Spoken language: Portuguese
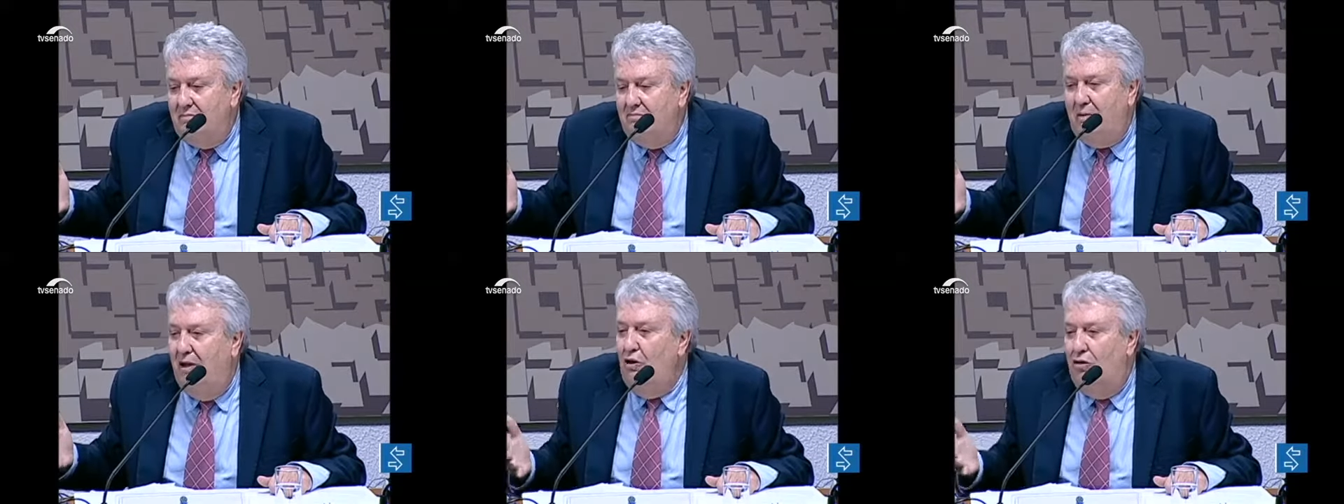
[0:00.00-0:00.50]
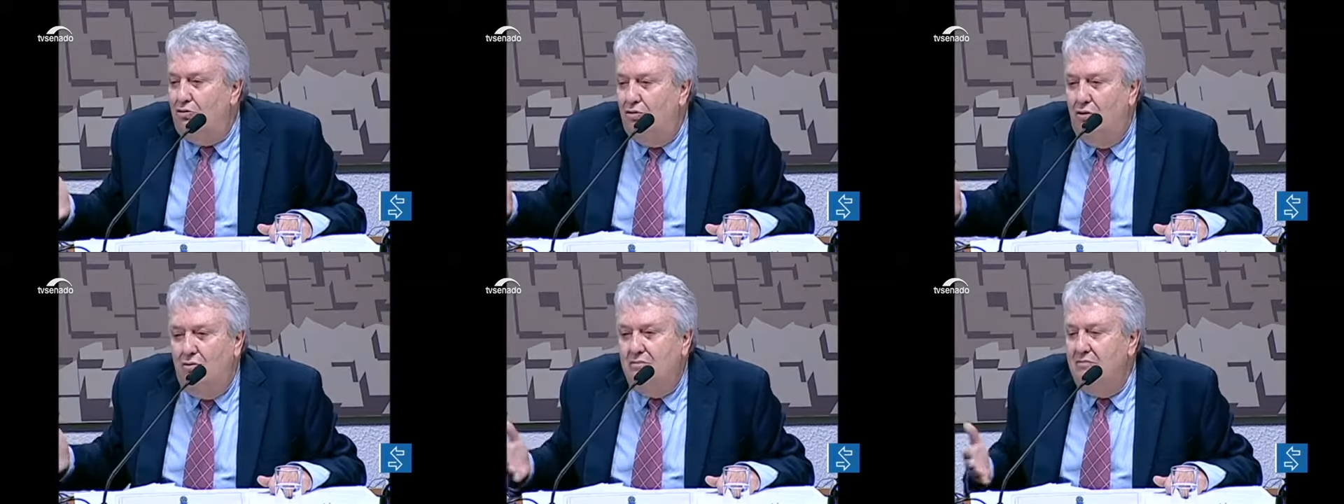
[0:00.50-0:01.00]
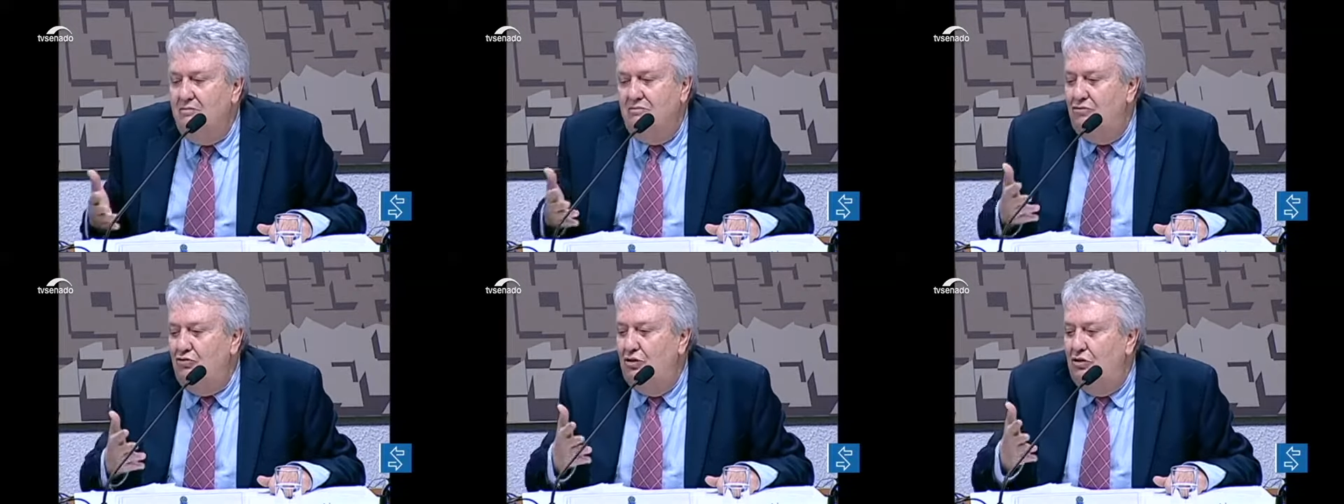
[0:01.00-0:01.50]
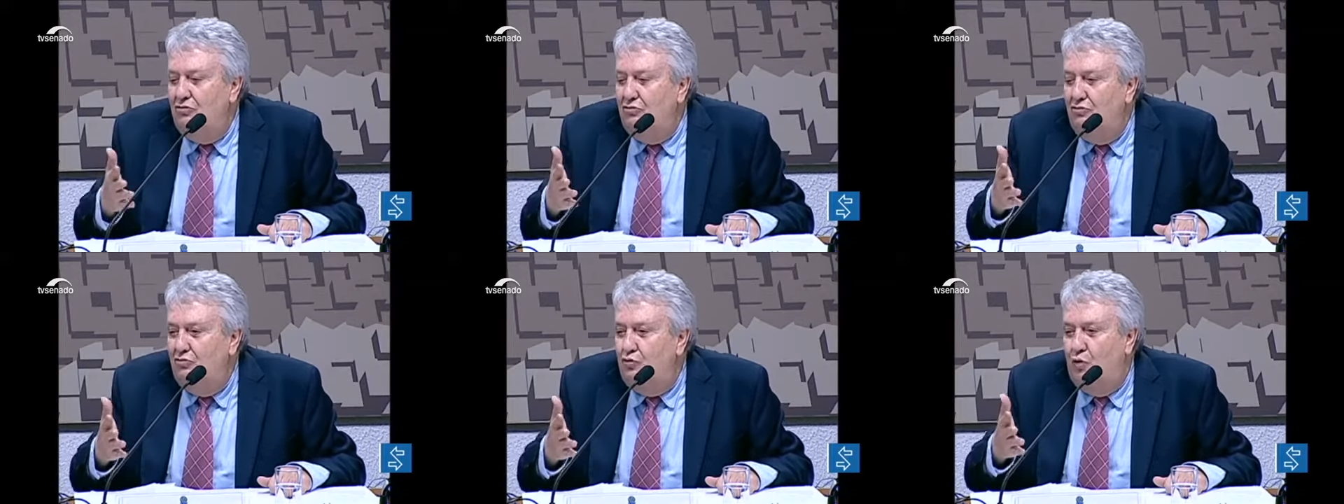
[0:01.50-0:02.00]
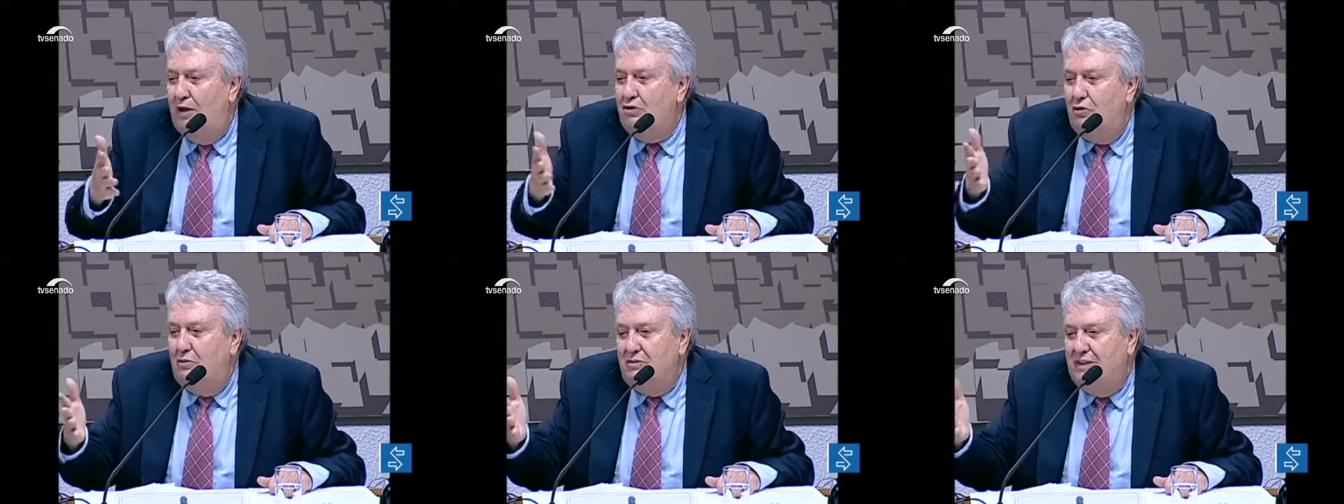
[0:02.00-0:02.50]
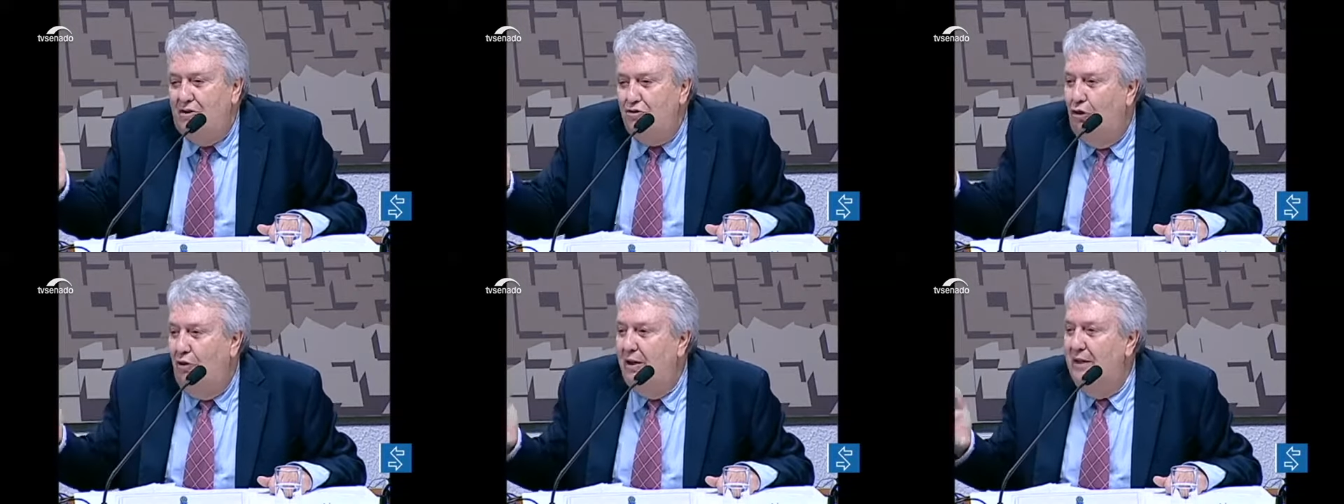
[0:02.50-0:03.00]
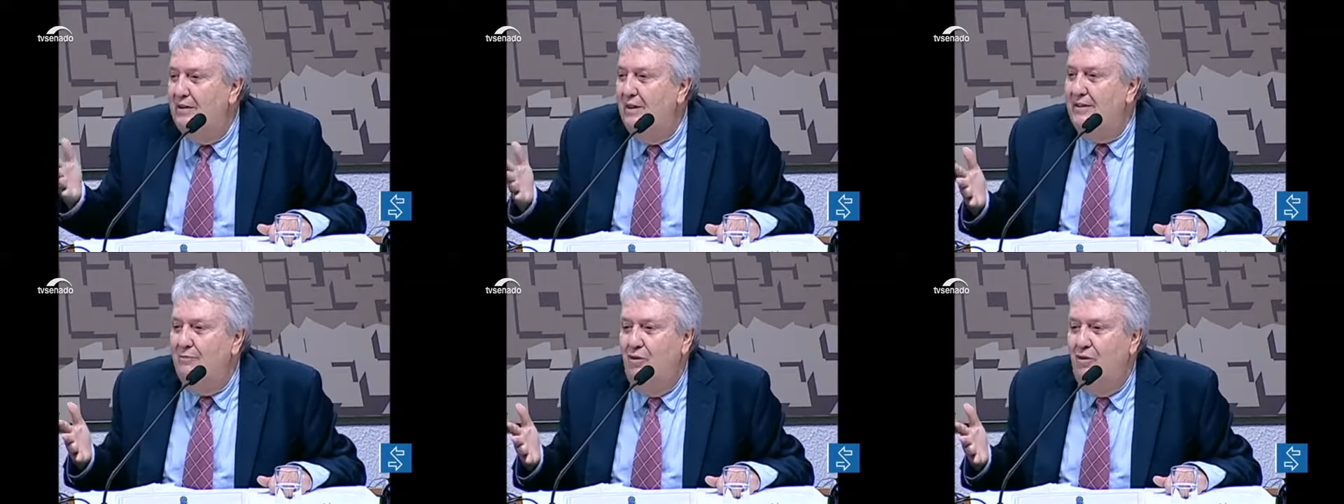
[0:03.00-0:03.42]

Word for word: piloto, um piloto, quatro senhores da tripulação.